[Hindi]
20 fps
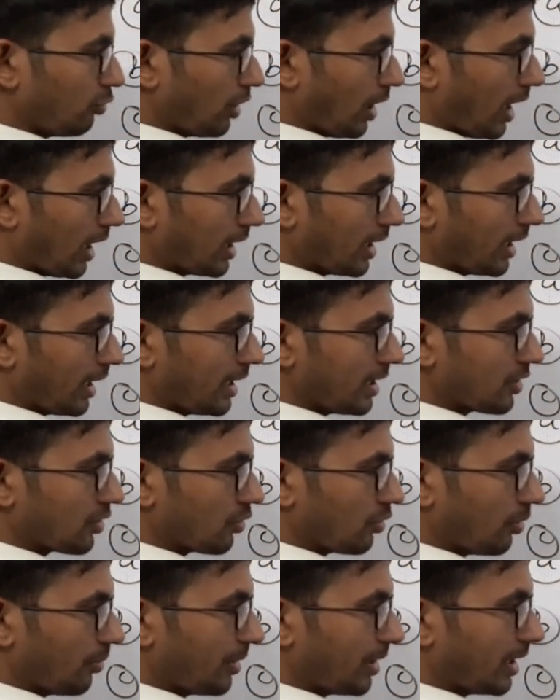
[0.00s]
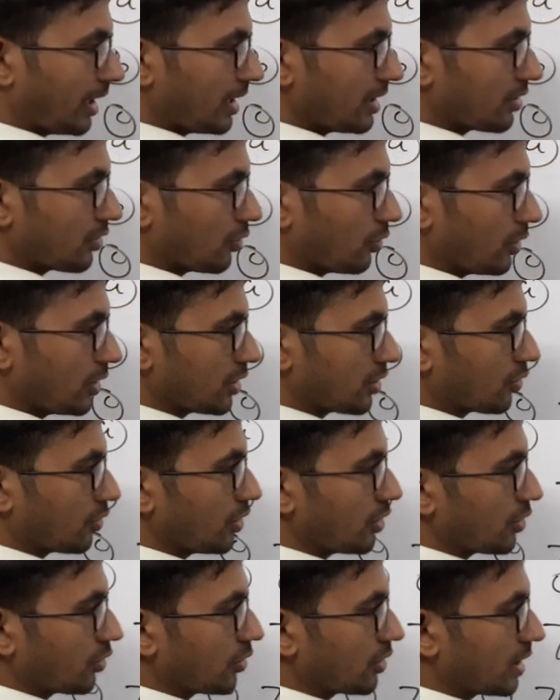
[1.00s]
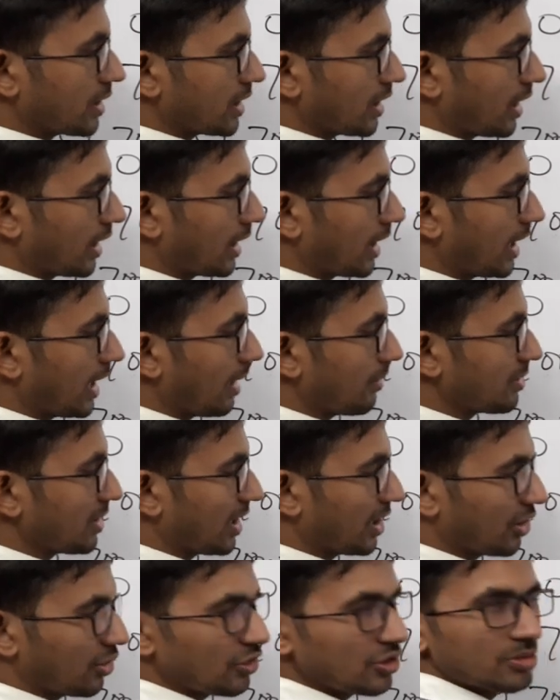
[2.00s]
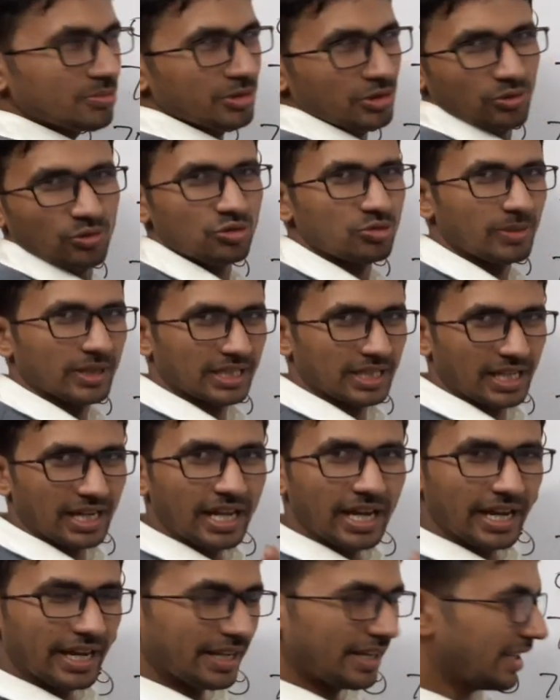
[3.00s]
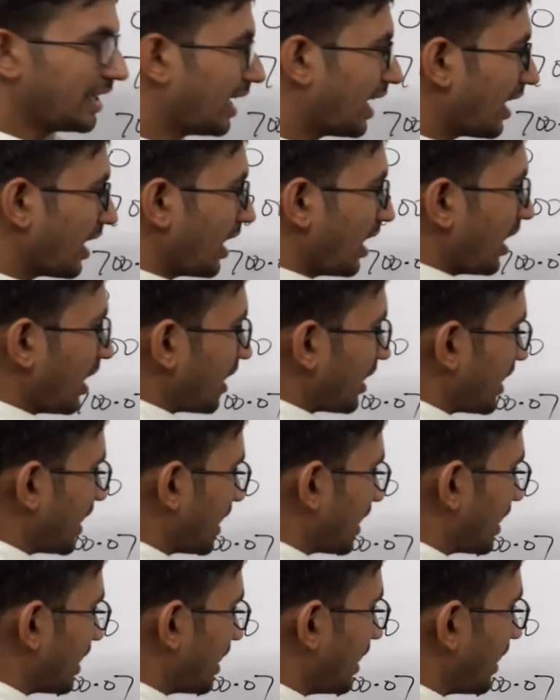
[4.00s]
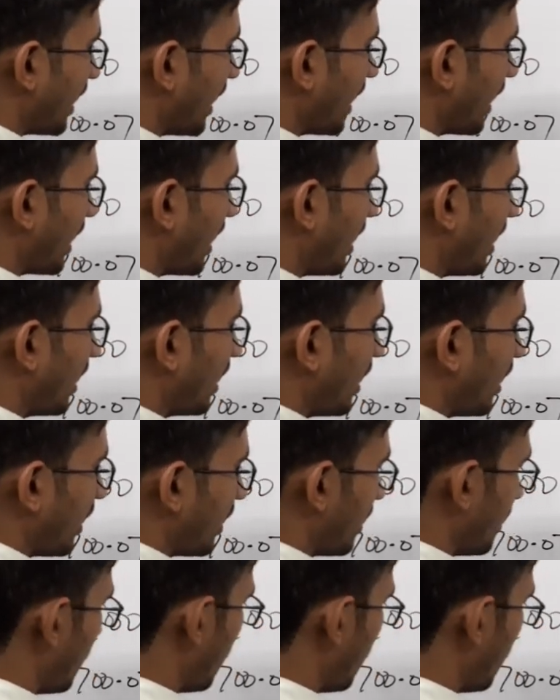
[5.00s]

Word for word: उधार देगा इसको फिर ये इसको इसको इसको जैसे घटाना आप जानते हो इसमें तो कुछ बताना है नहीं यार ये तीन आएगा ये